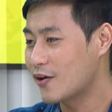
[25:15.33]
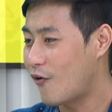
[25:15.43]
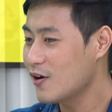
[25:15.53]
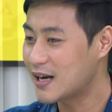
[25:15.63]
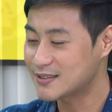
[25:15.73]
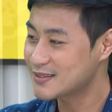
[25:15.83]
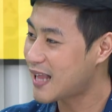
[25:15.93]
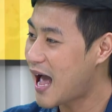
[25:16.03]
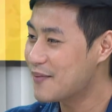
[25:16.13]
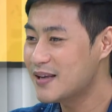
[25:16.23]
ท้ออยากจะ
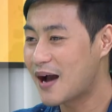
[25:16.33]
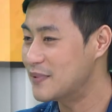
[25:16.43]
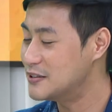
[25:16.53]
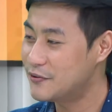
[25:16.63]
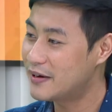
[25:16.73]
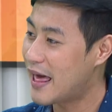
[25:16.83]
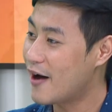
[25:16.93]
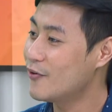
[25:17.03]
ตายไม่อยากมีชีวิตแล้